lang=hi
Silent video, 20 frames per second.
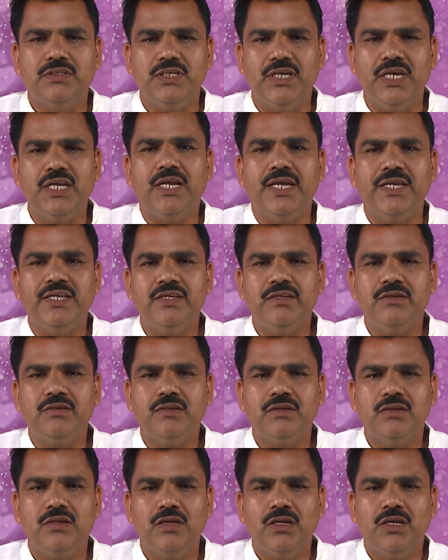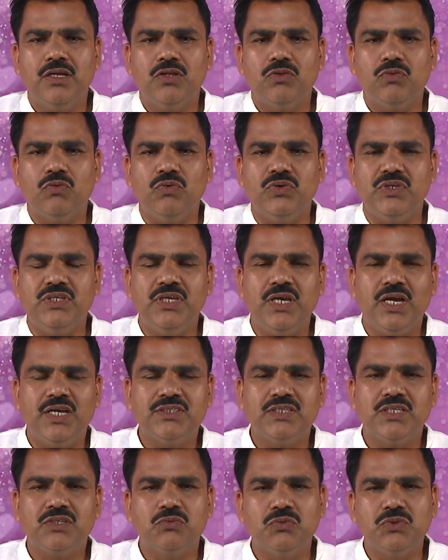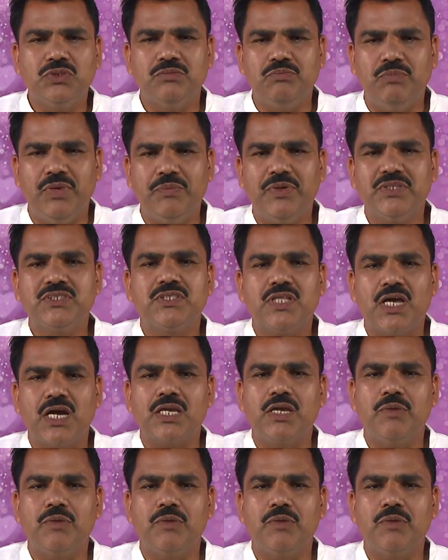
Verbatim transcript: ये नहीं तो यहाँ से कुछ व्यवस्था